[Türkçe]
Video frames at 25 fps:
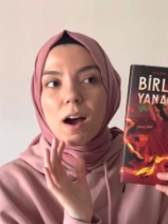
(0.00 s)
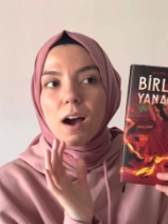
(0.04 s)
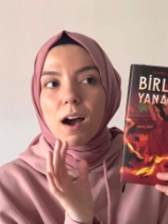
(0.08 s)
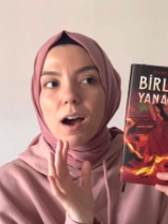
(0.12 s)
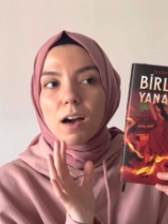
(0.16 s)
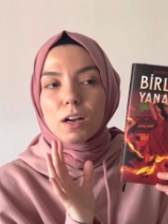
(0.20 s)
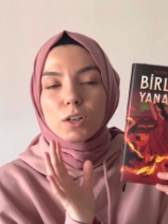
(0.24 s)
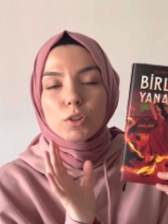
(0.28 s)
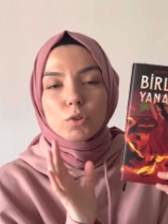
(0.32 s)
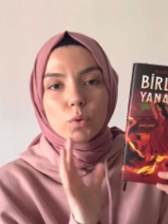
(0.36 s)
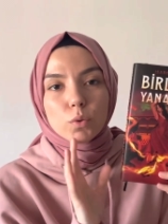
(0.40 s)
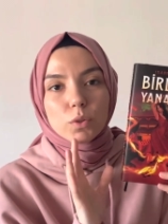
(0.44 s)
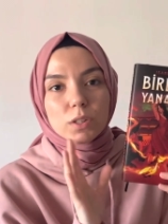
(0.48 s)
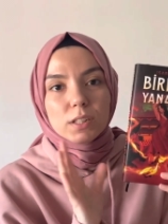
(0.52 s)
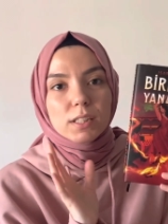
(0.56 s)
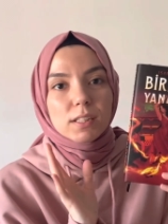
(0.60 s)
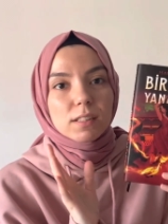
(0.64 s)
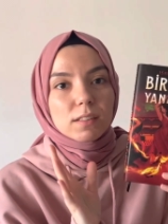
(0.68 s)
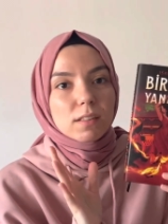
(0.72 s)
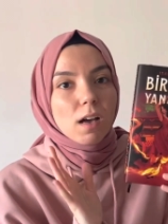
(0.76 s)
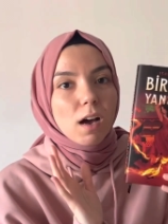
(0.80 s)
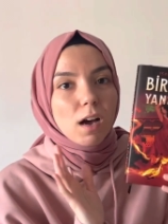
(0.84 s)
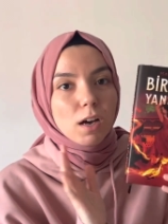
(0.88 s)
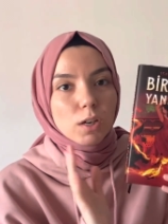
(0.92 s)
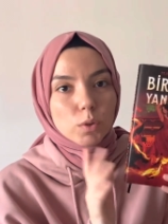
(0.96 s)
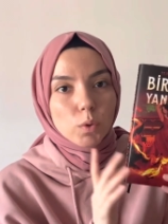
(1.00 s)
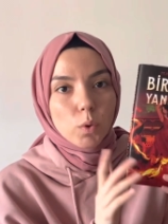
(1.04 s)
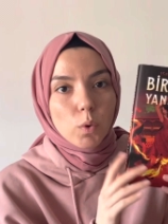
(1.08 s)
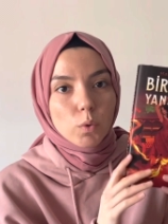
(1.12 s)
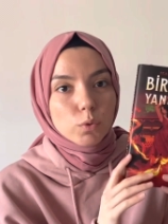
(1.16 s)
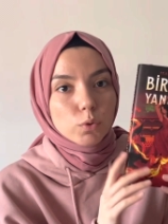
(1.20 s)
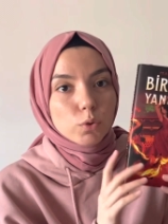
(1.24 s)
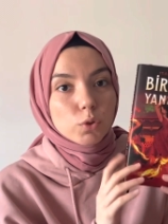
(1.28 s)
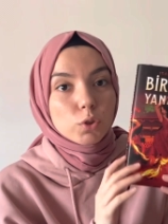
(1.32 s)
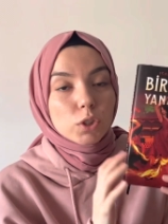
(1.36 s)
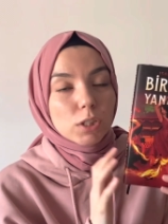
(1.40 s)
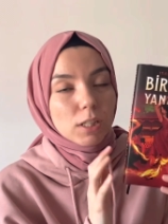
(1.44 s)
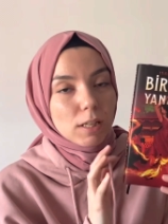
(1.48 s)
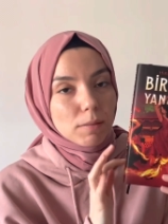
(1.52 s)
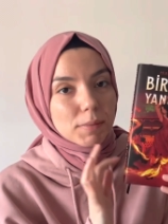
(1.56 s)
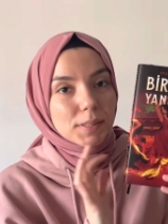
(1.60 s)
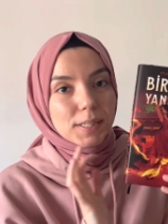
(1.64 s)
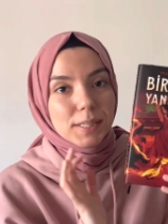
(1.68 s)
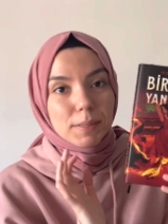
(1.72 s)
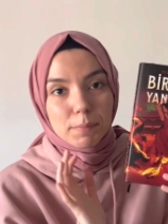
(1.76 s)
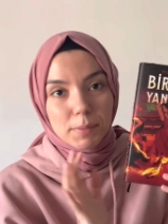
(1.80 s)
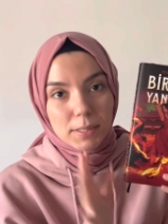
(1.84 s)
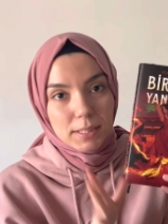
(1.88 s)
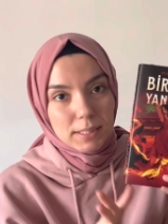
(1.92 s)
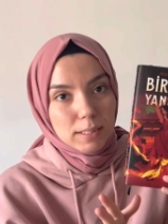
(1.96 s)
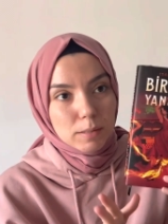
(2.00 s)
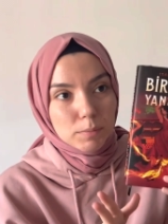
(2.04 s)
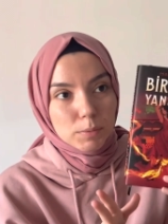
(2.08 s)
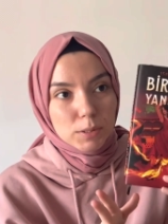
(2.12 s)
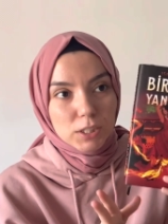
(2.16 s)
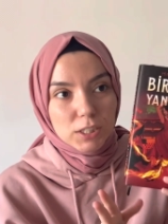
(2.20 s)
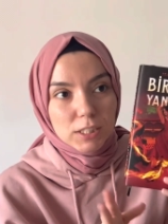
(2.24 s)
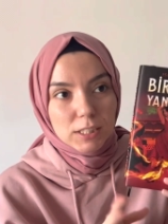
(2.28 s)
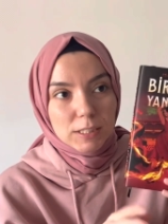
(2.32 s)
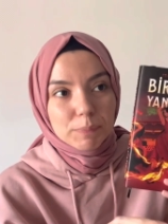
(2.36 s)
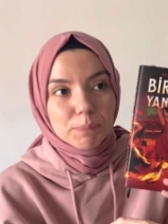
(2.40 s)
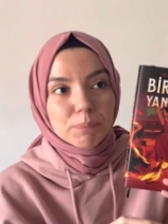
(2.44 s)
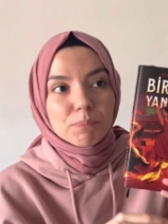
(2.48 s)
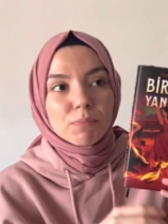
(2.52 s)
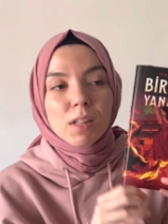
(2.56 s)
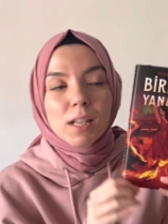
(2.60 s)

Artı 12 ya da artı 13 diyebilirim kitabı için.